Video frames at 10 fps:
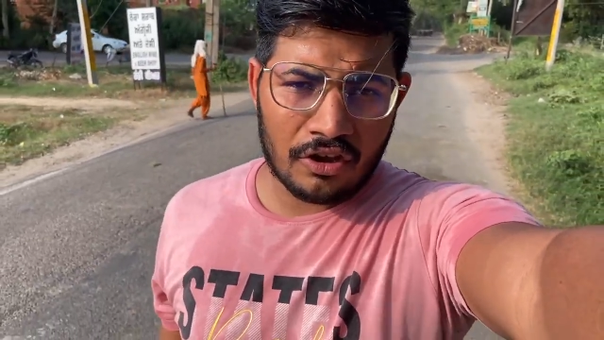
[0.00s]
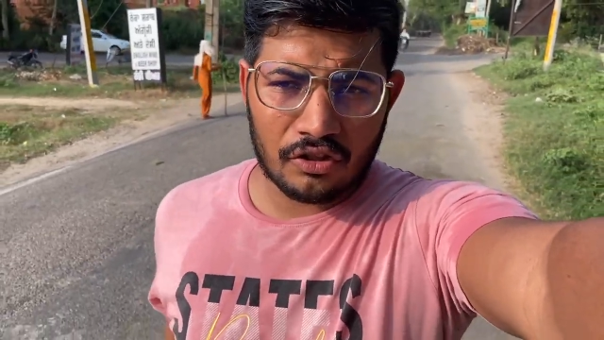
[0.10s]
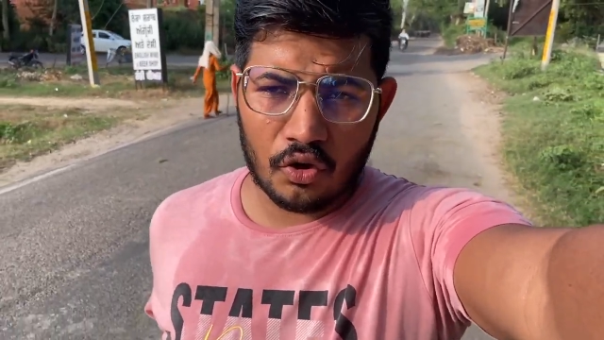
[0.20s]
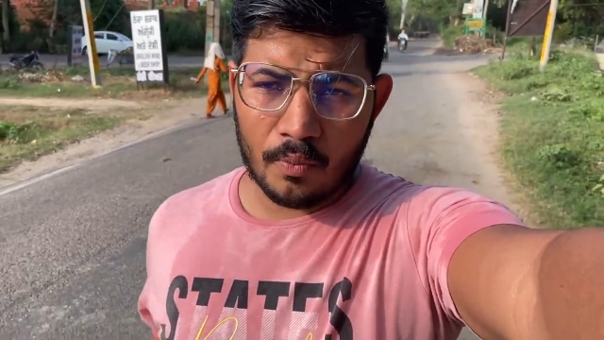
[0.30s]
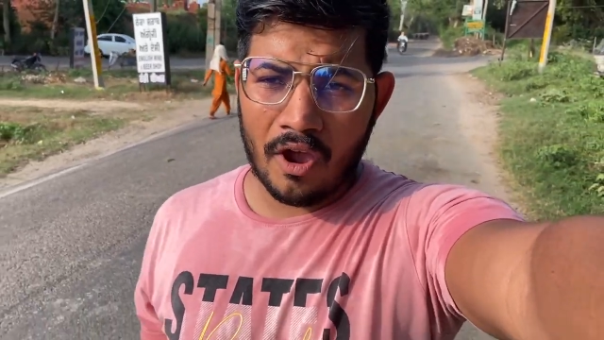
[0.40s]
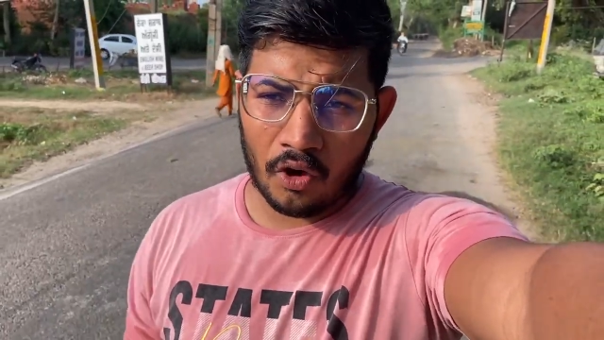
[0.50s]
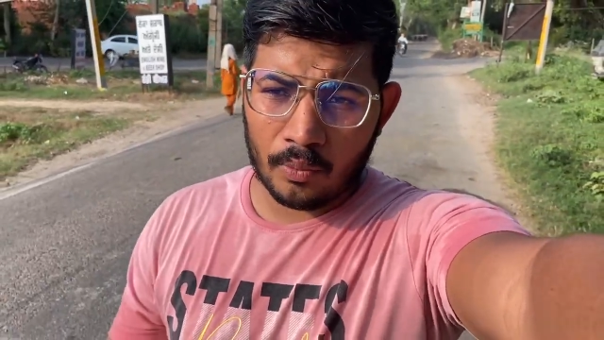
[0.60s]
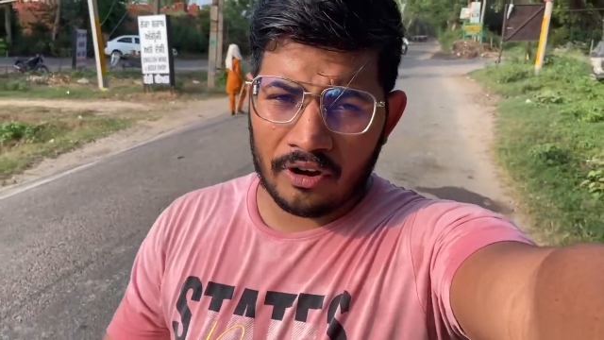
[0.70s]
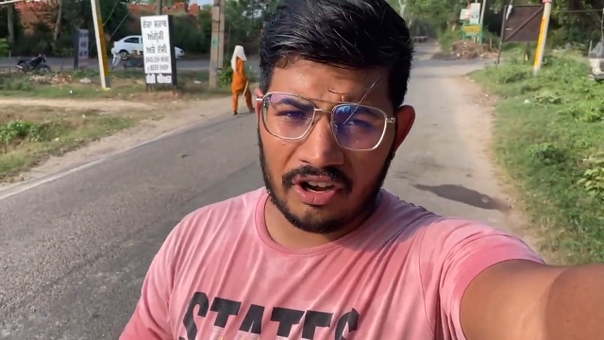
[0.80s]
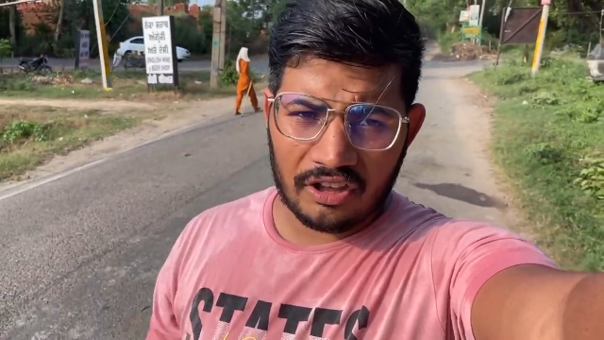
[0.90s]
तो मैं और
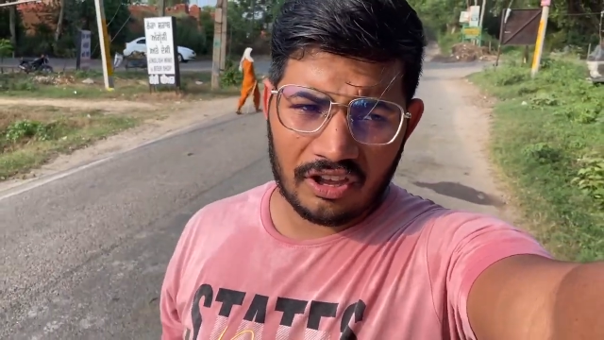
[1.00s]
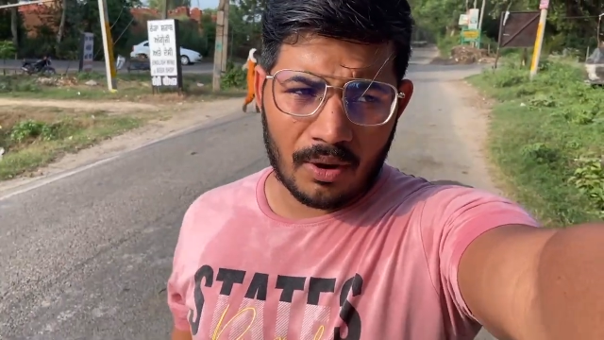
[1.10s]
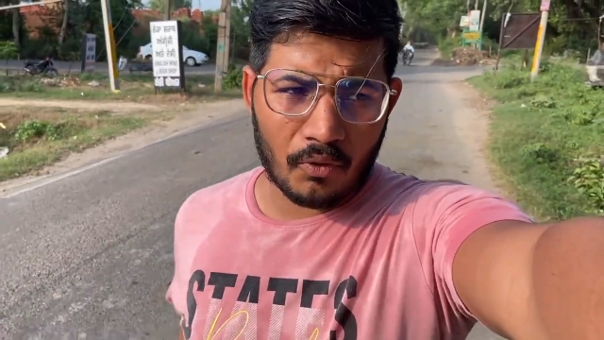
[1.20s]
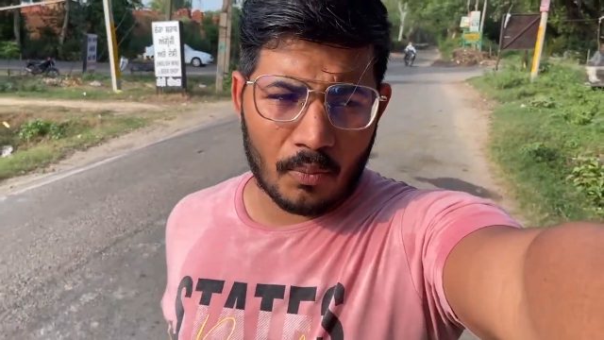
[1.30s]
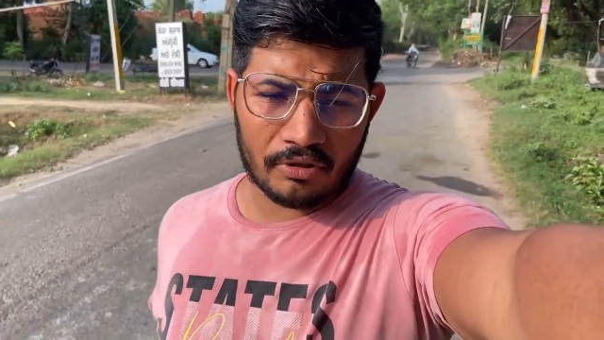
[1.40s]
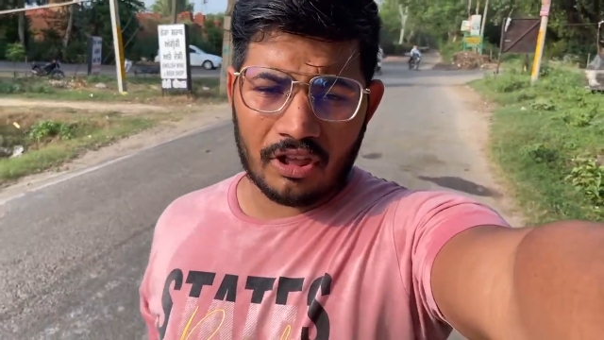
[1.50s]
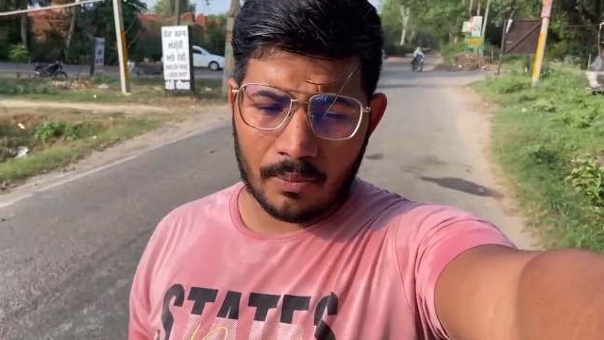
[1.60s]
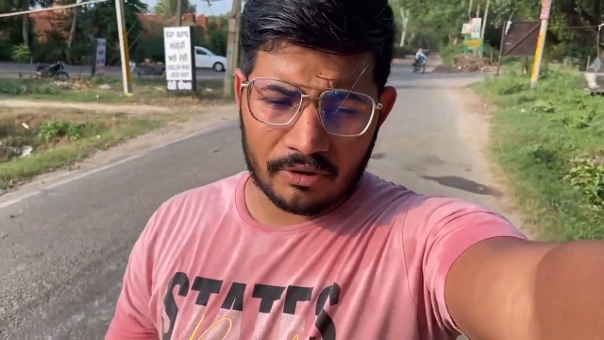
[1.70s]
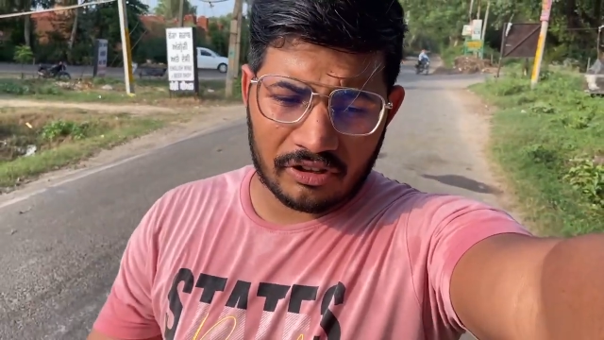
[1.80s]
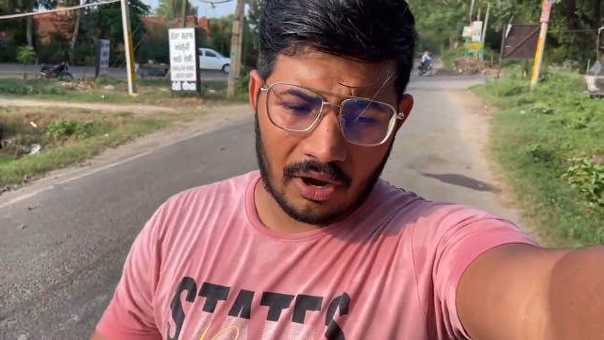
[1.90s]
बंटी आपको पता है
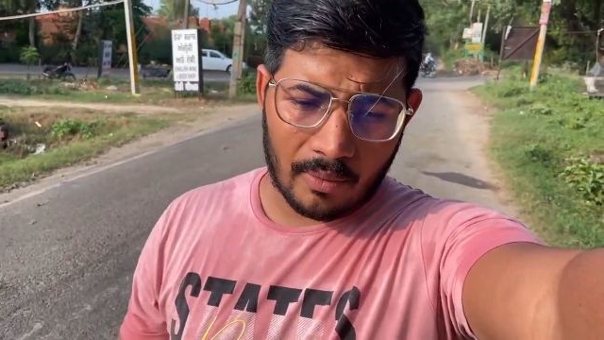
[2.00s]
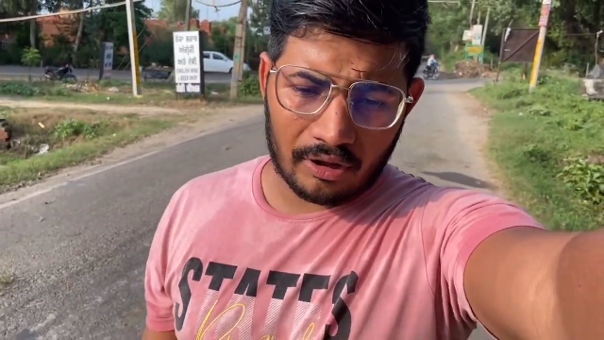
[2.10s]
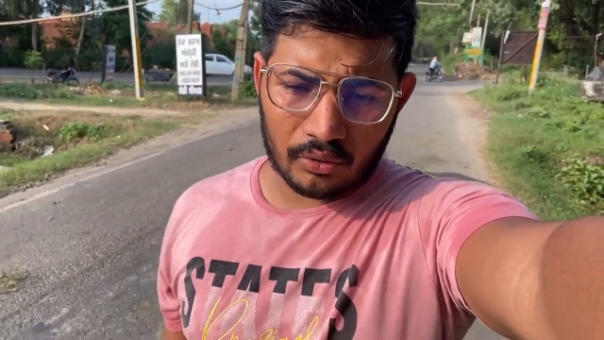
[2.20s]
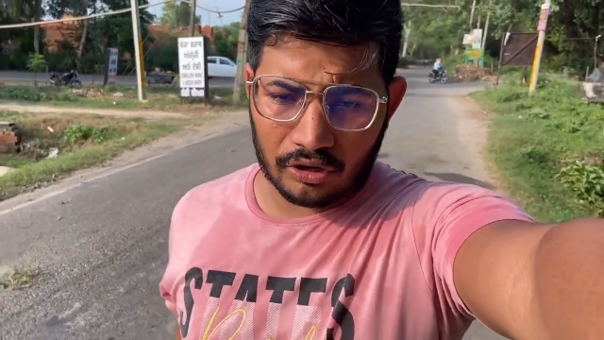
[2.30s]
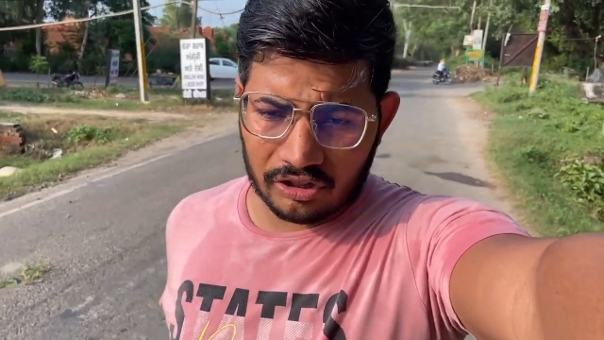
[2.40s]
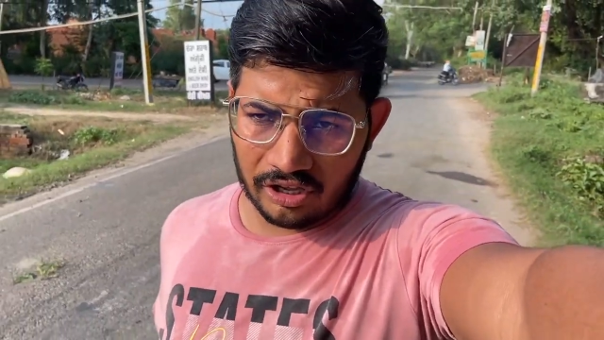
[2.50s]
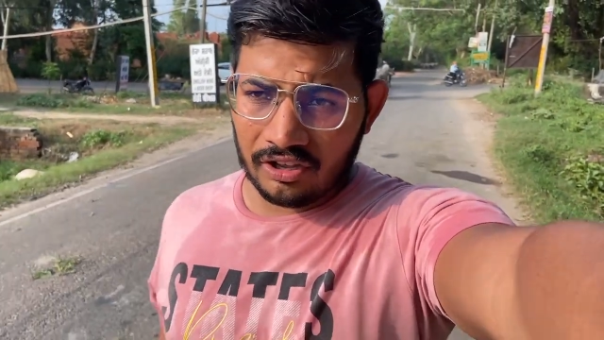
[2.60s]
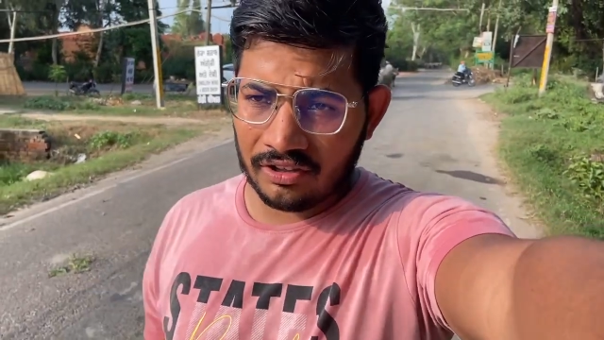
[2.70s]
पंजाब आ चुके थे